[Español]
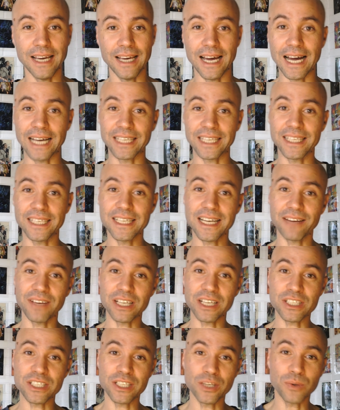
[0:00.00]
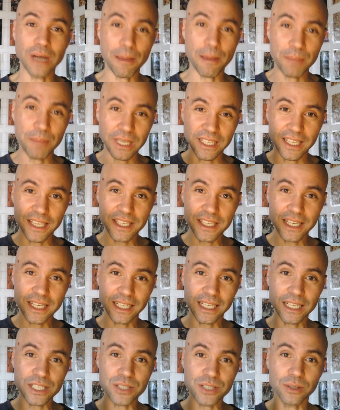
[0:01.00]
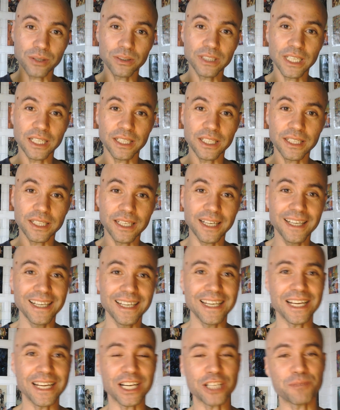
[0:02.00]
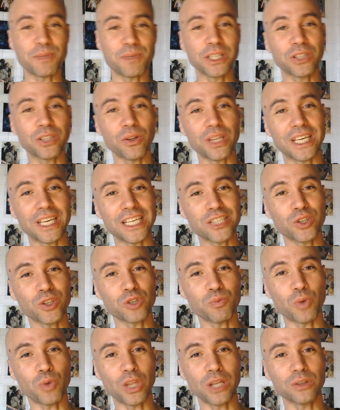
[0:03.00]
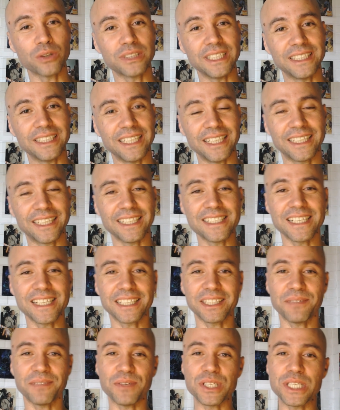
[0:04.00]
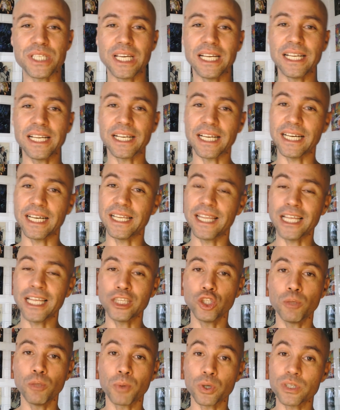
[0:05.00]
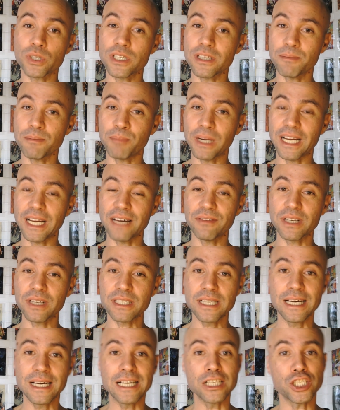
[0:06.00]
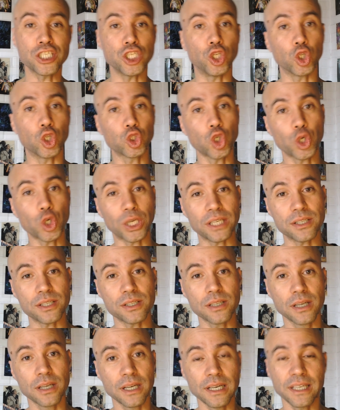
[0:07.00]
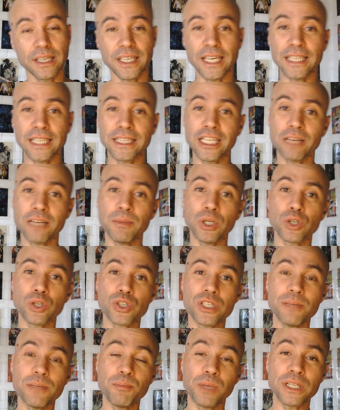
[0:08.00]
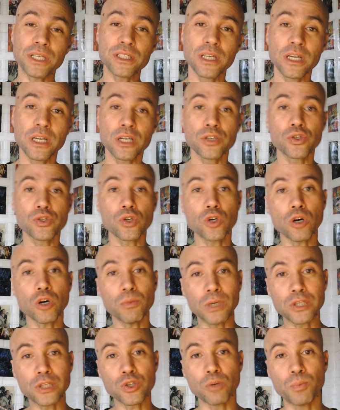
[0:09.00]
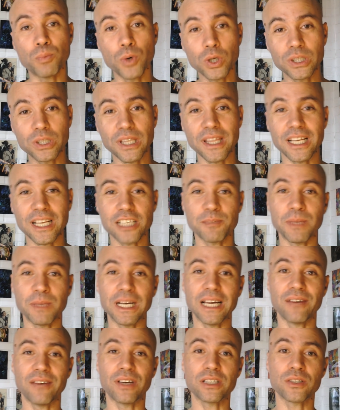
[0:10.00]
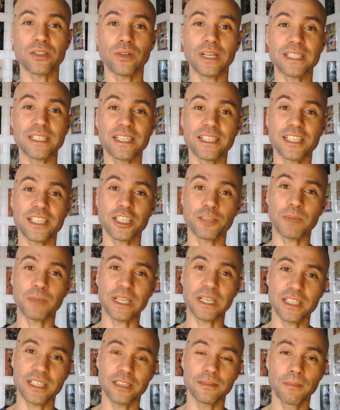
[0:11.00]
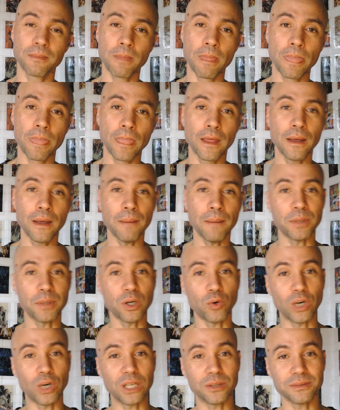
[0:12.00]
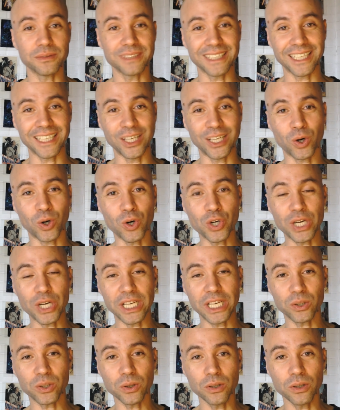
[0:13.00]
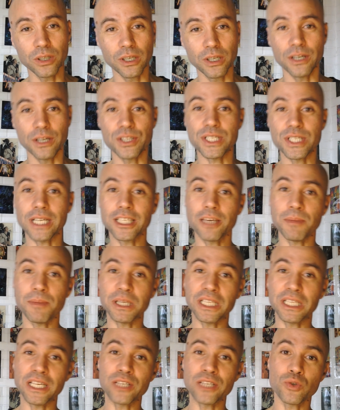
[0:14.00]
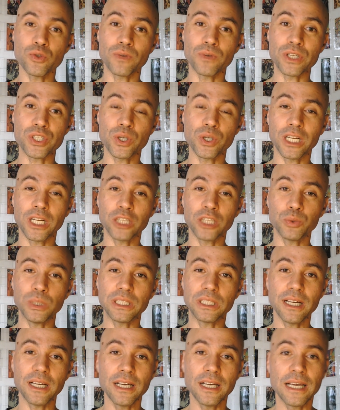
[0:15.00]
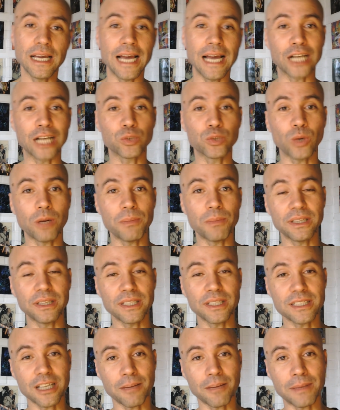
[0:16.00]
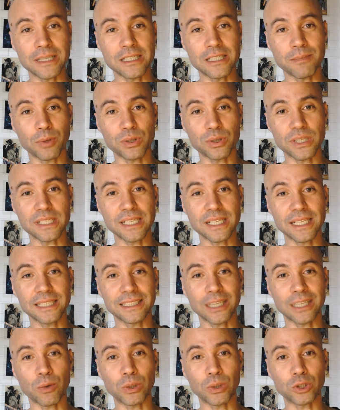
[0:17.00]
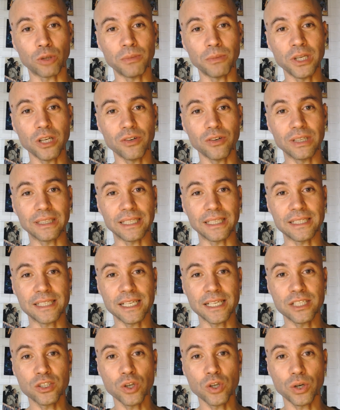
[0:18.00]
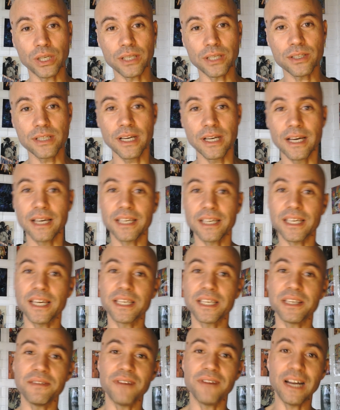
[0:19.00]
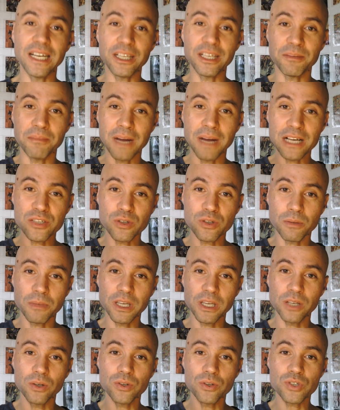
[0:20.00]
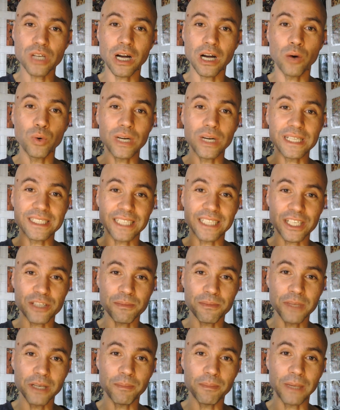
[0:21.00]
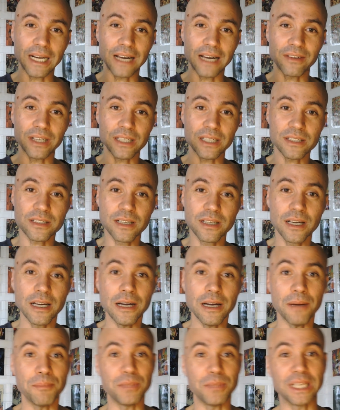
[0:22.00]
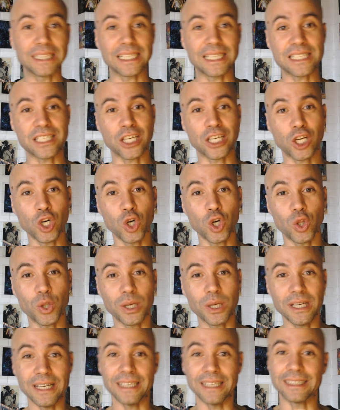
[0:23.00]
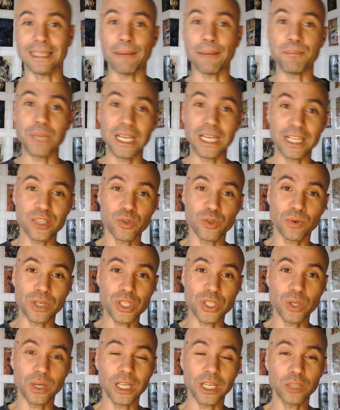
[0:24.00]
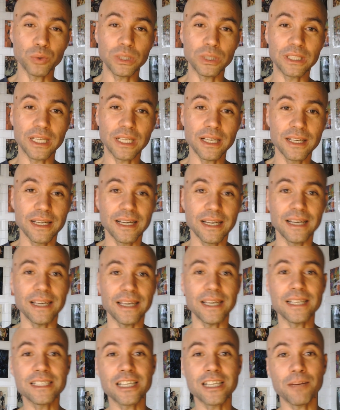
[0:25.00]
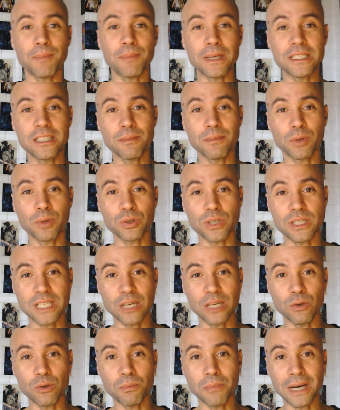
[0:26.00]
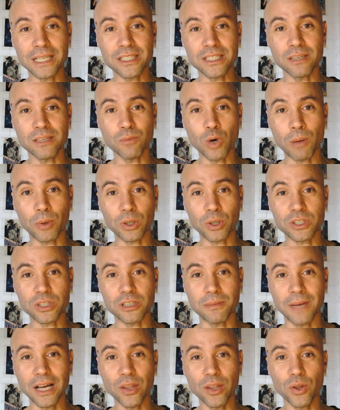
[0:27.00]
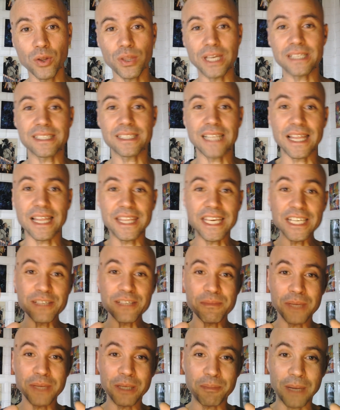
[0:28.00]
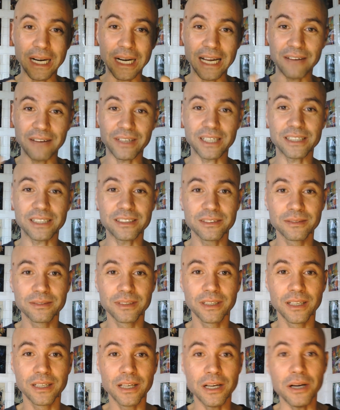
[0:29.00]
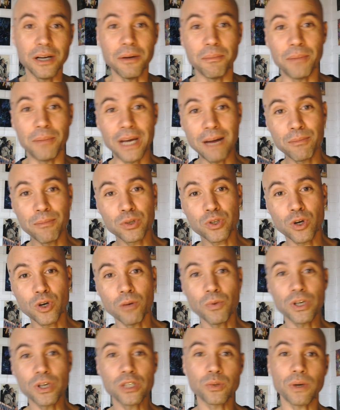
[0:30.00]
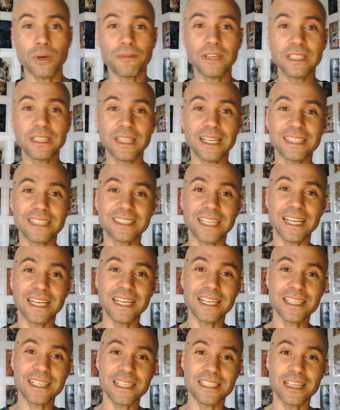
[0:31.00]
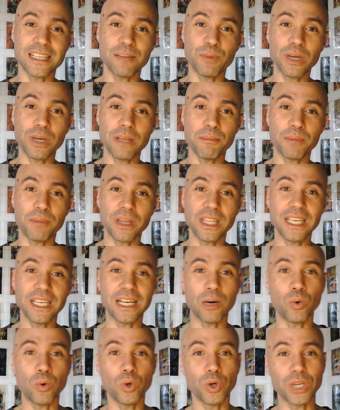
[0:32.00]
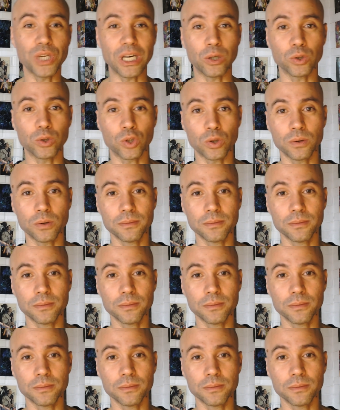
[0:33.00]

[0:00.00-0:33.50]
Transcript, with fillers: Aquí cabe hacer una pequeña aclaración técnica respecto de que estos modelos de inteligencia artificial en realidad no procesan palabras, sino tokens, que en términos simples son como el soporte de las palabras con las que se expresan. Pero bueno, en lo concreto, ChatGPT en su versión gratuita actualmente es capaz de procesar hasta 4.096 tokens que equivalen más o menos a unas 3.000 palabras, mientras que Claude, también en su versión gratuita, es capaz de procesar un máximo aproximado de hasta 10.000 palabras. Veamos cómo esto afecta las tareas que se le pueden pedir a uno y a otro.